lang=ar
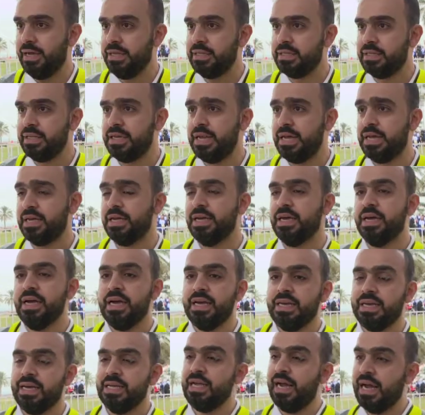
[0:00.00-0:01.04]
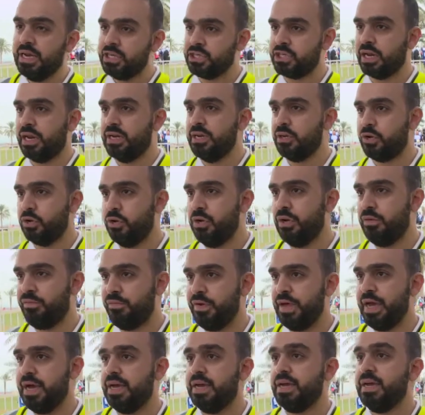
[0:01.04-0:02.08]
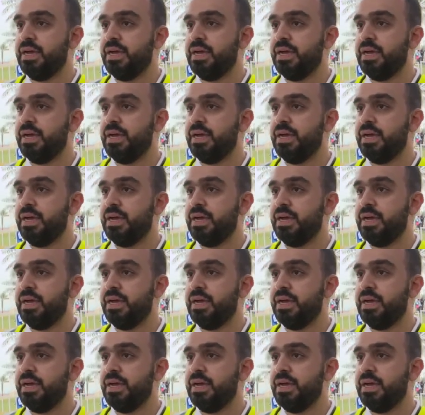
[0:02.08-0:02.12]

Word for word: عندنا يعني 10 لكل فئه